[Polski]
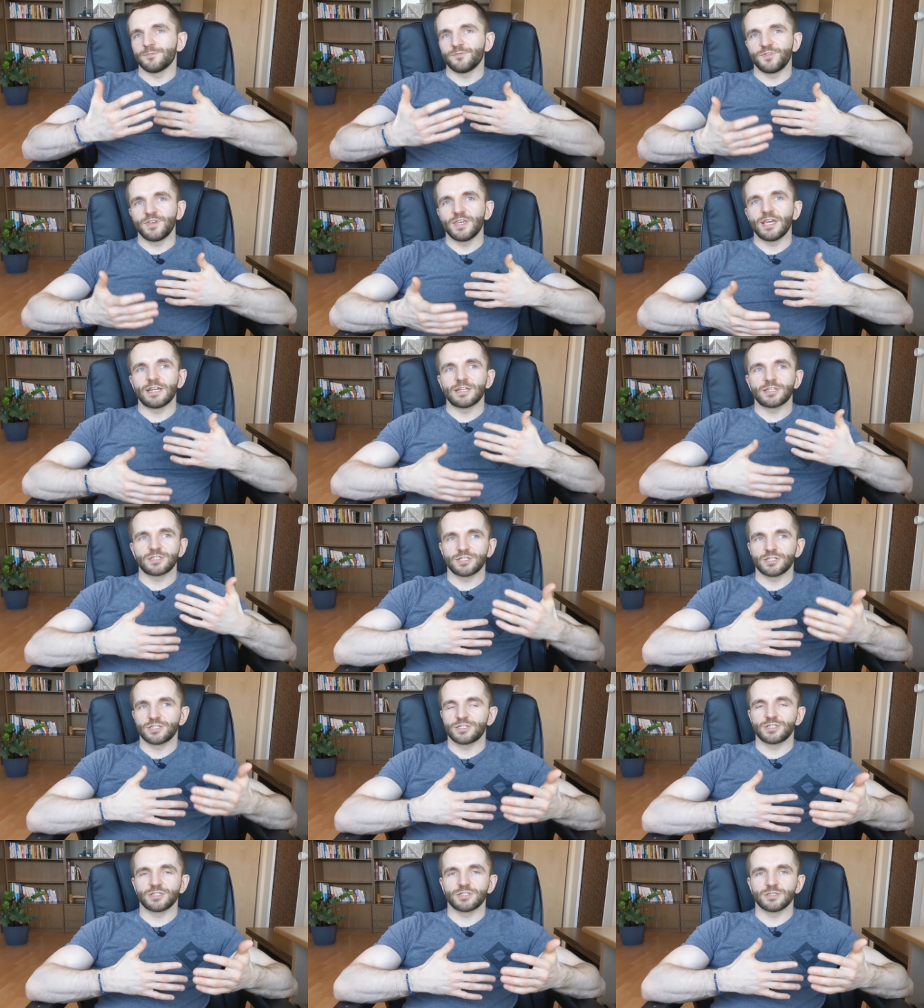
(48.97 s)

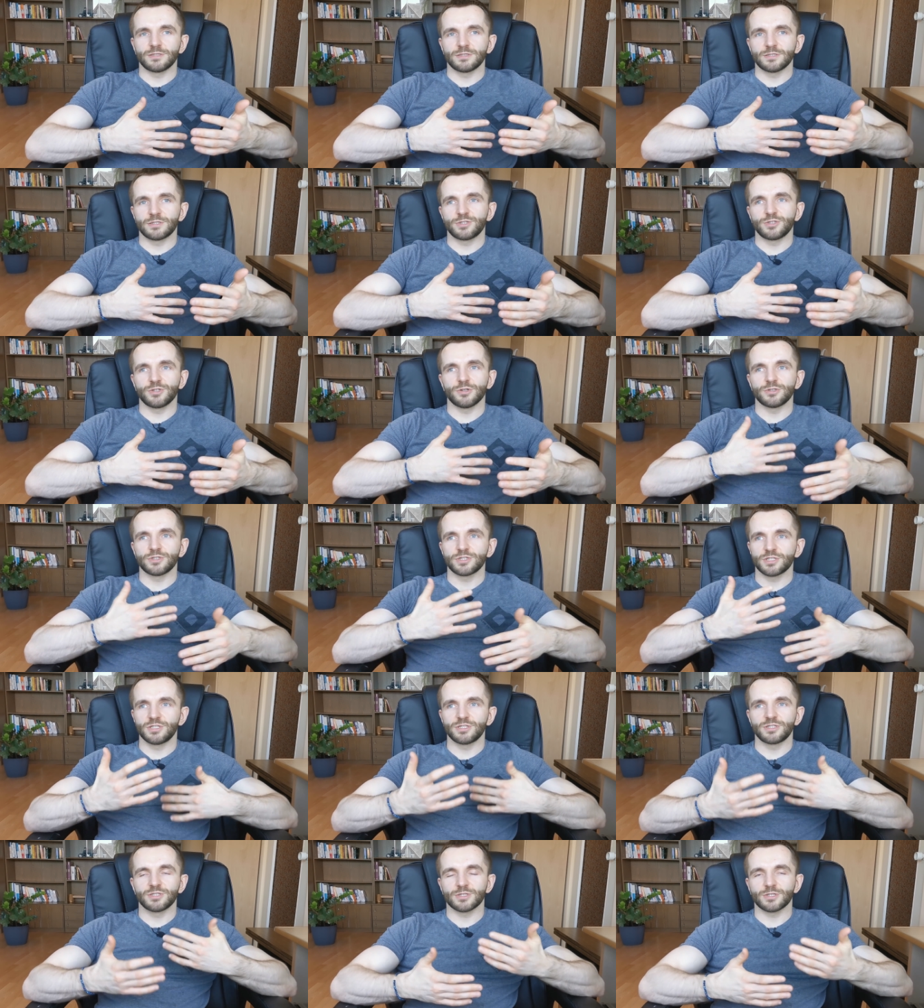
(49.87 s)
wiersze czy
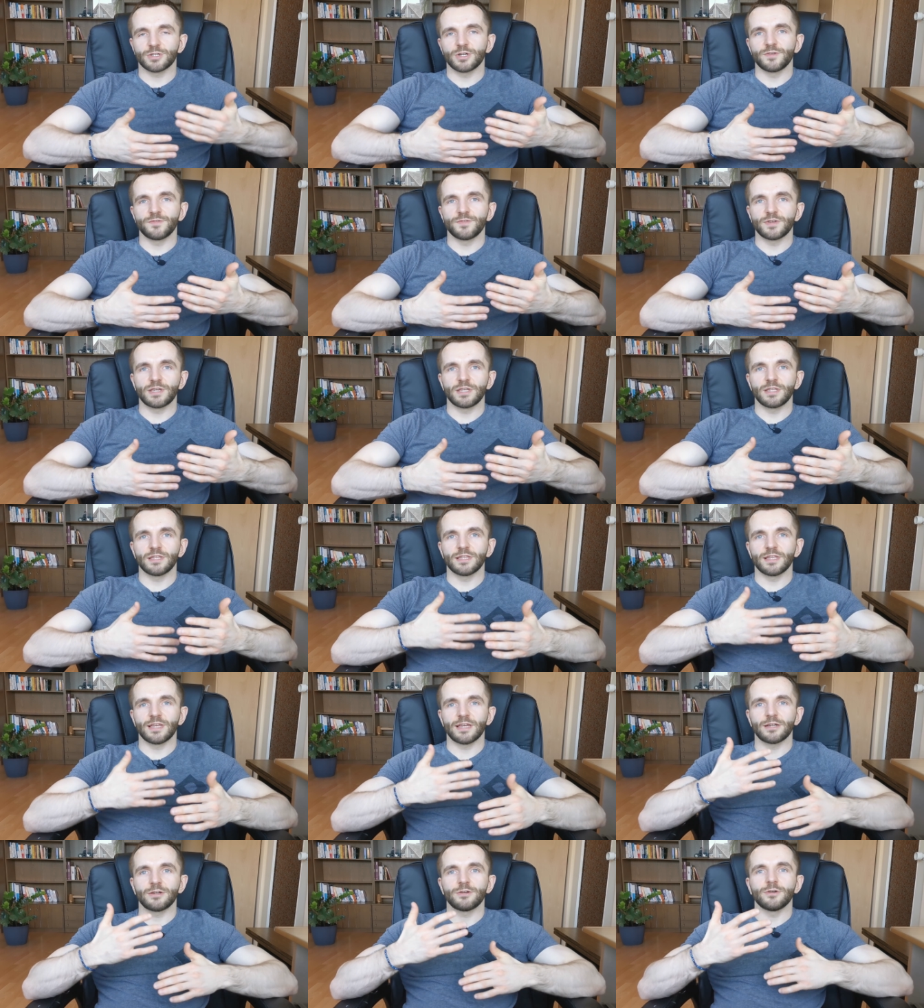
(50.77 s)
książki czy cokolwiek
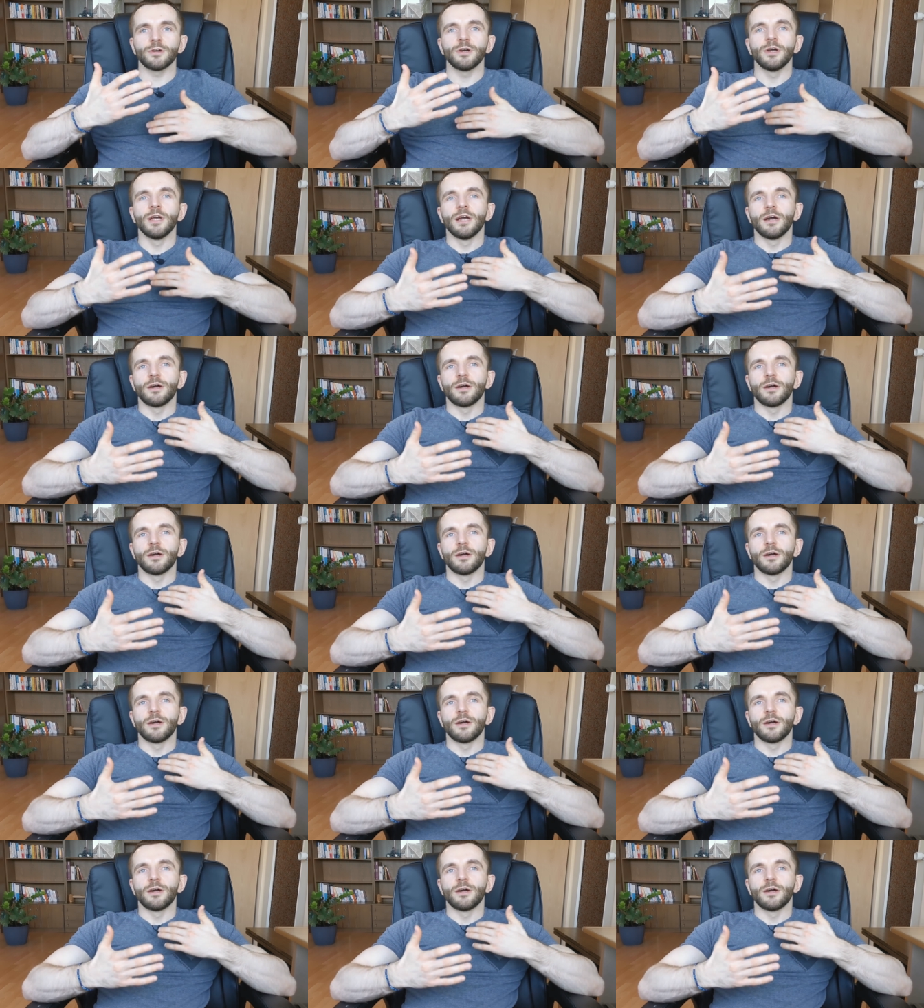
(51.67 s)
innego,